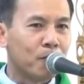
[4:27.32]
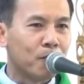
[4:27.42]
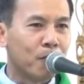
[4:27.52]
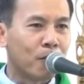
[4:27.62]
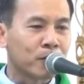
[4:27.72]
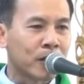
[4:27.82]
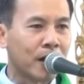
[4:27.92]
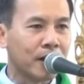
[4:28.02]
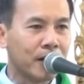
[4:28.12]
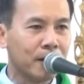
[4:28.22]
một
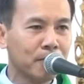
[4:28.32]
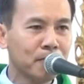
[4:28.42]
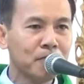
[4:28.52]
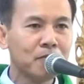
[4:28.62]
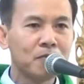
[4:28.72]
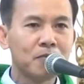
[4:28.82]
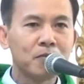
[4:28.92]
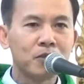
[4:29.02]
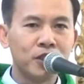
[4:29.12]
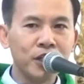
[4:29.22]
thời điểm
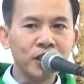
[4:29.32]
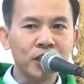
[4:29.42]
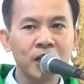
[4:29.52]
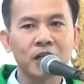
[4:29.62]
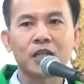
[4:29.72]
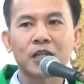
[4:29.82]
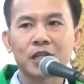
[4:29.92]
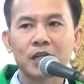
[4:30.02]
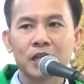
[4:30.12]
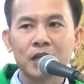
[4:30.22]
chính thức
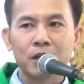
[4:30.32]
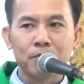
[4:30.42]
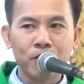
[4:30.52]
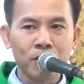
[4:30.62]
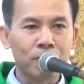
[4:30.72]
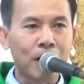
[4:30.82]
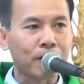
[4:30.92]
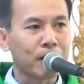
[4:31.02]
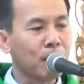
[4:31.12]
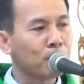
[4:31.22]
bước vào
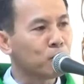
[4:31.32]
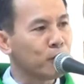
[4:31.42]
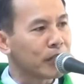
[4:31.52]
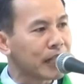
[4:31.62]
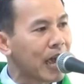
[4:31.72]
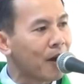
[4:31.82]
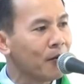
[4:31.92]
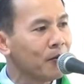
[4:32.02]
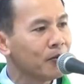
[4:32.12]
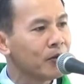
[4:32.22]
cánh đồng truyền
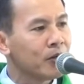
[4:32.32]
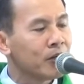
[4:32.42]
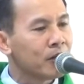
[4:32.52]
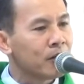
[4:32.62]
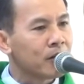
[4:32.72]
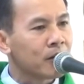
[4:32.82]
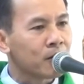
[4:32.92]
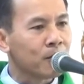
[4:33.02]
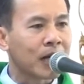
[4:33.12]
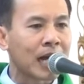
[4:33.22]
giáo
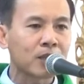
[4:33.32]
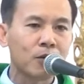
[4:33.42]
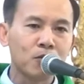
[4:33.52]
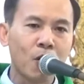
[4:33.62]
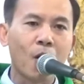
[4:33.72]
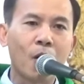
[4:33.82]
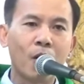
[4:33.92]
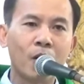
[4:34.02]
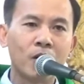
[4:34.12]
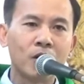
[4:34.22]
của các tông đồ
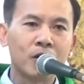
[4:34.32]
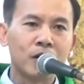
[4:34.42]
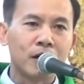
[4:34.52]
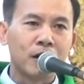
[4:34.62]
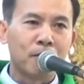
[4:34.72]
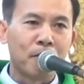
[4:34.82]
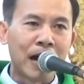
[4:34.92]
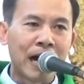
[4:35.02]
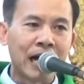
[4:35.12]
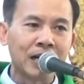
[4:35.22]

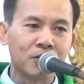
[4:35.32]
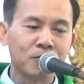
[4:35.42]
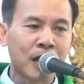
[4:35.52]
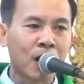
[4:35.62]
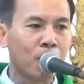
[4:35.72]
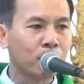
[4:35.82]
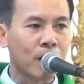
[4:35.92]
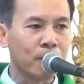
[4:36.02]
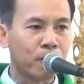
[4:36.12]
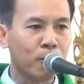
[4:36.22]
mà chúng ta không
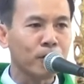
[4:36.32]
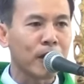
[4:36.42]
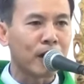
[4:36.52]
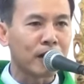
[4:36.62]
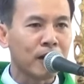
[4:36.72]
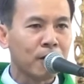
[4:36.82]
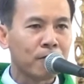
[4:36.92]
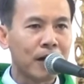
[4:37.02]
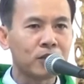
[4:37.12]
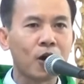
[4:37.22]
thể phủ nhận
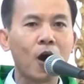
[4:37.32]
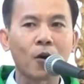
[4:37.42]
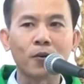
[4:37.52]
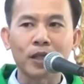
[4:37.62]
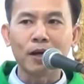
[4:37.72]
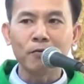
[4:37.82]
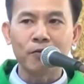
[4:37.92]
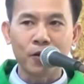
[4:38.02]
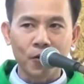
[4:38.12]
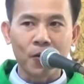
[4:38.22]
vai trò của thánh
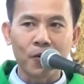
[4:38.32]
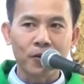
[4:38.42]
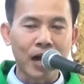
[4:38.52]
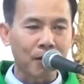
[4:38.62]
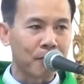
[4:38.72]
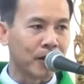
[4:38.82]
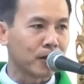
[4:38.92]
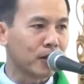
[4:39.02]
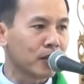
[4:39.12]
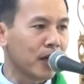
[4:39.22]
Phêrô đặc
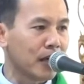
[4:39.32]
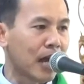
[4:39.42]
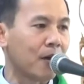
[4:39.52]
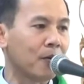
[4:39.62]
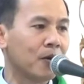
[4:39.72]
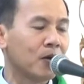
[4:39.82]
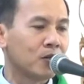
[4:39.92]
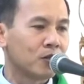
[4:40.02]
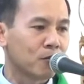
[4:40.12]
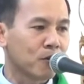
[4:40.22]
biệt như thế nào
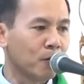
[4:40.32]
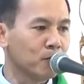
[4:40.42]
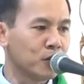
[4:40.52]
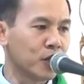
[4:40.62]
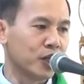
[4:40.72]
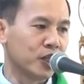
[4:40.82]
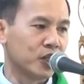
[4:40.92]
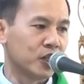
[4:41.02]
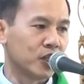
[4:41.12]
trong công trình